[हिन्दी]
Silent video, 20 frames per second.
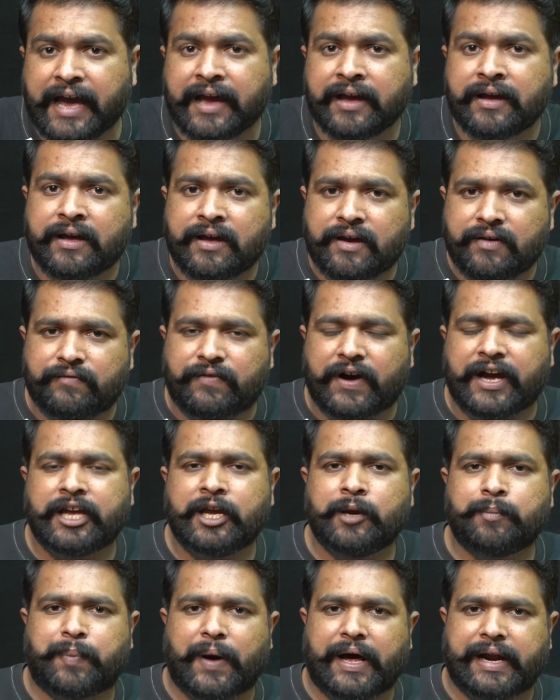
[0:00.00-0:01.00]
है
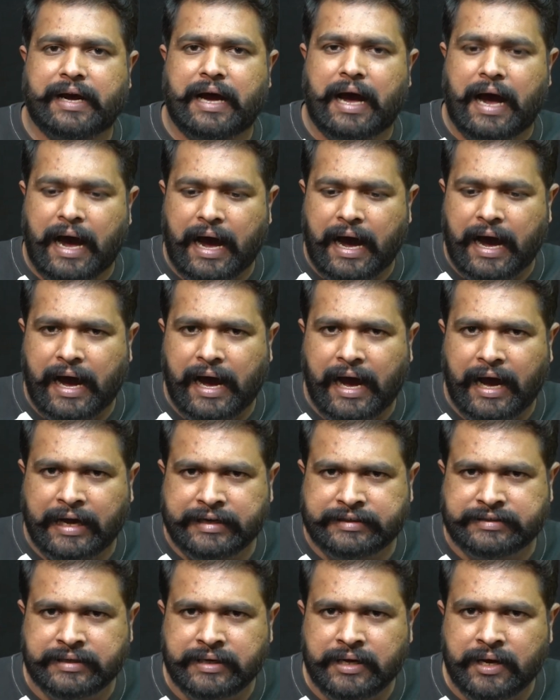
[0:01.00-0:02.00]
वहीं पर
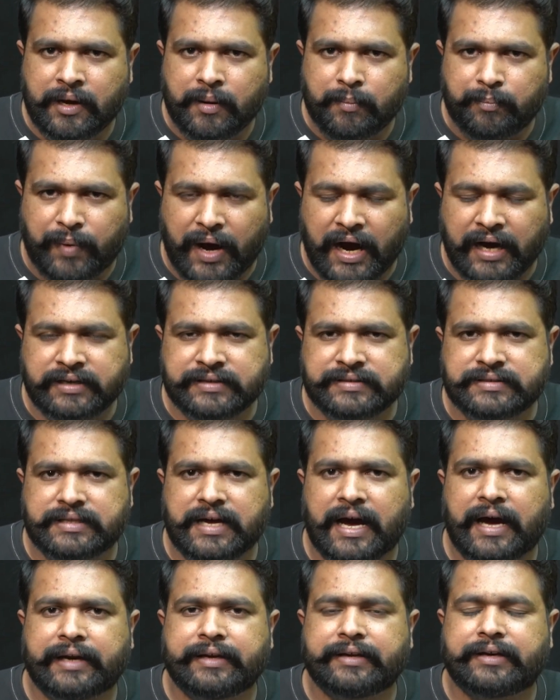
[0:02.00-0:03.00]
आज
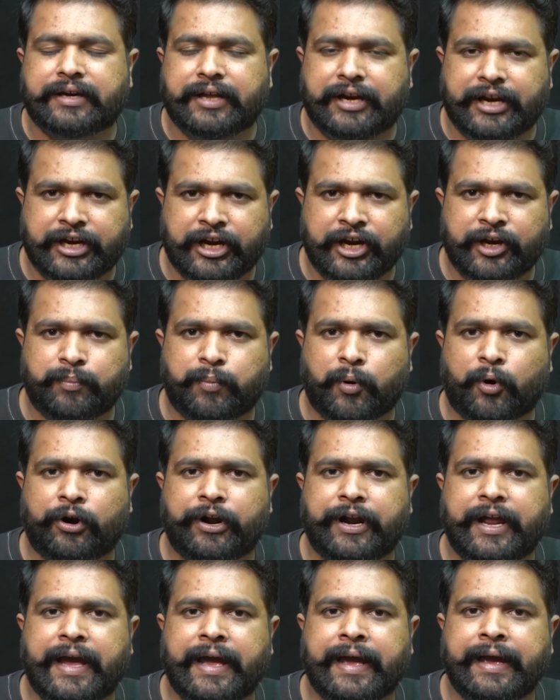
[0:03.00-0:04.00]
पाकिस्तान क्रिकेट
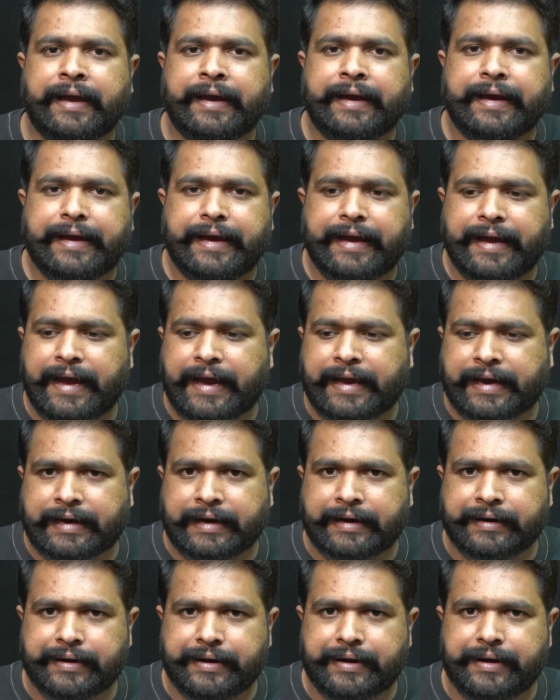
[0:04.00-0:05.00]
बोर्ड ने एक
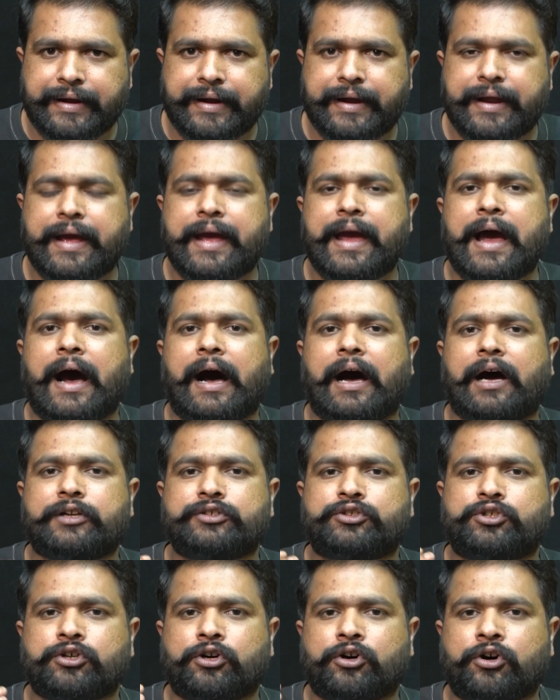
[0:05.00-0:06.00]
नया
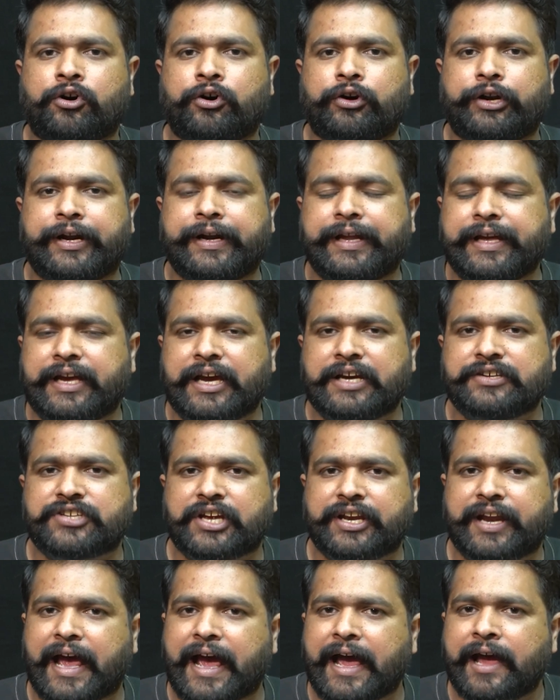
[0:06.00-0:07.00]
जो
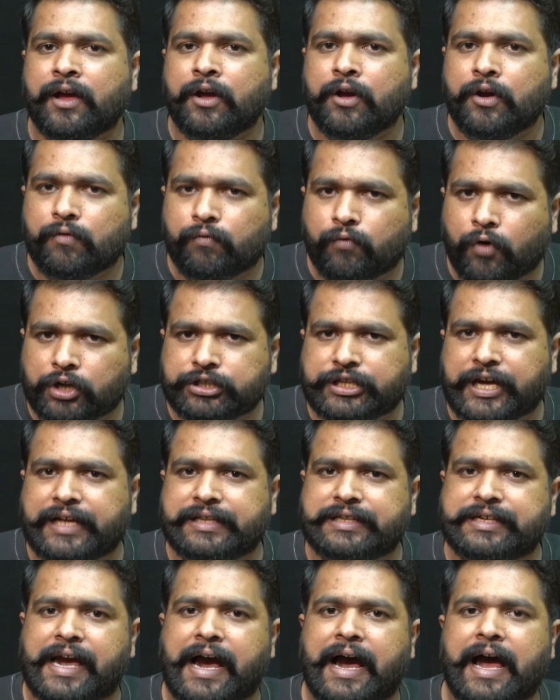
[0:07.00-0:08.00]
इंडिकेशन है वो दे
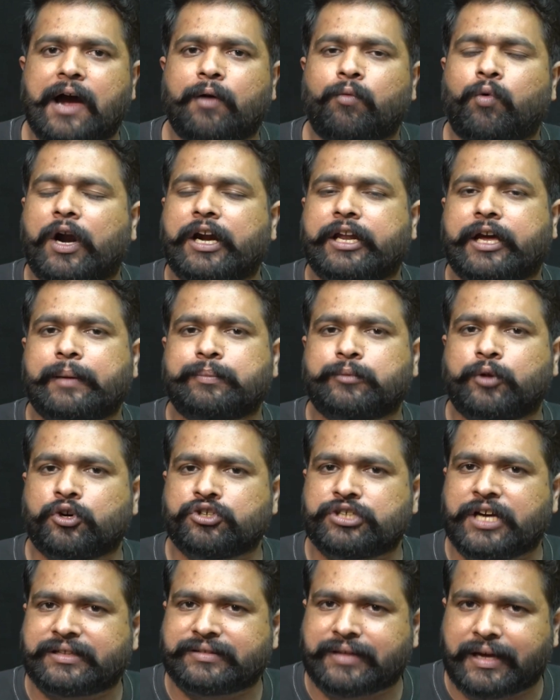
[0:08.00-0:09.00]
दिया है वर्ल्ड कप
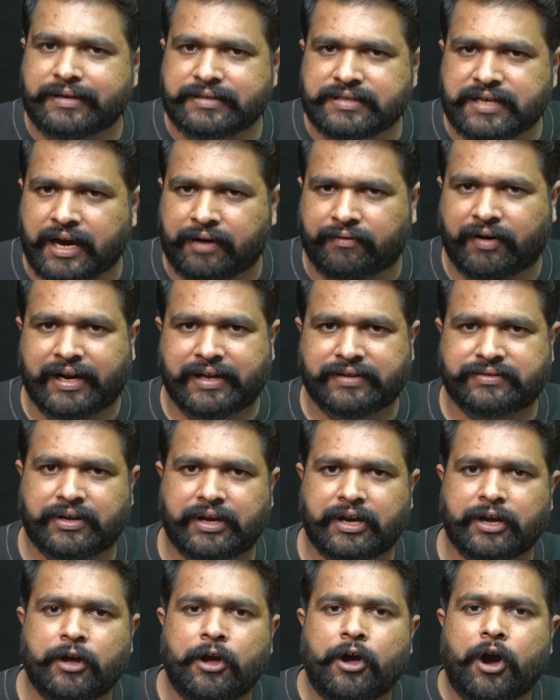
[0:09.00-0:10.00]
2023 के हवाले
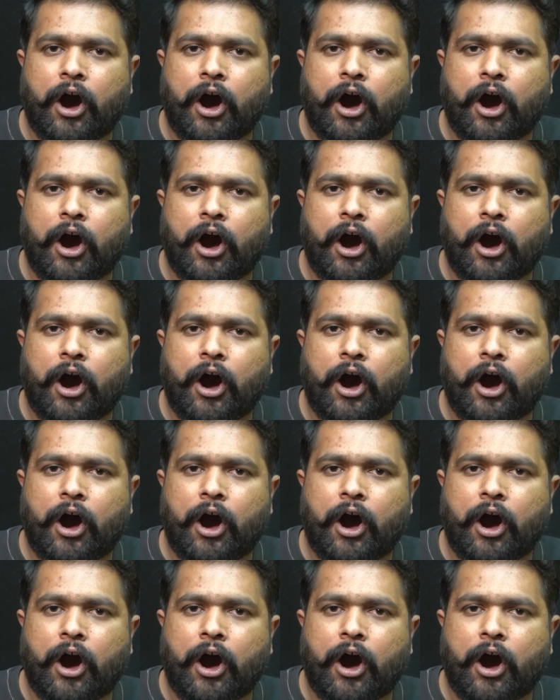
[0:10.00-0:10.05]
से